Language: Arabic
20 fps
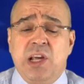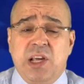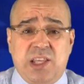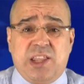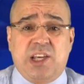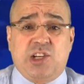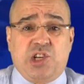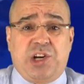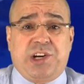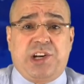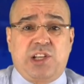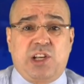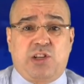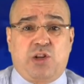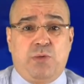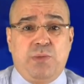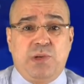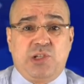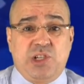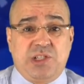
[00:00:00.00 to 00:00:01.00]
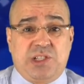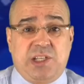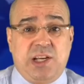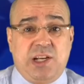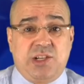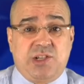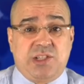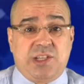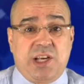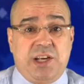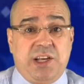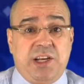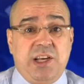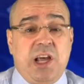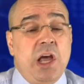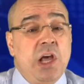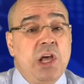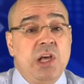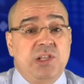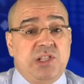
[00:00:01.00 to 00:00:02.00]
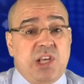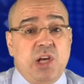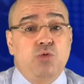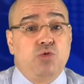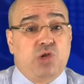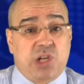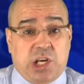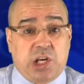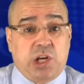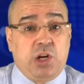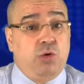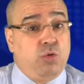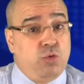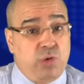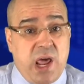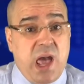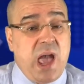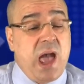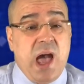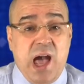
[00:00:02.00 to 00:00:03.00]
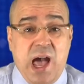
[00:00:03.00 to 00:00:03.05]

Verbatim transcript: إذا جردتهم الجنسية الجزائرية سيشكلون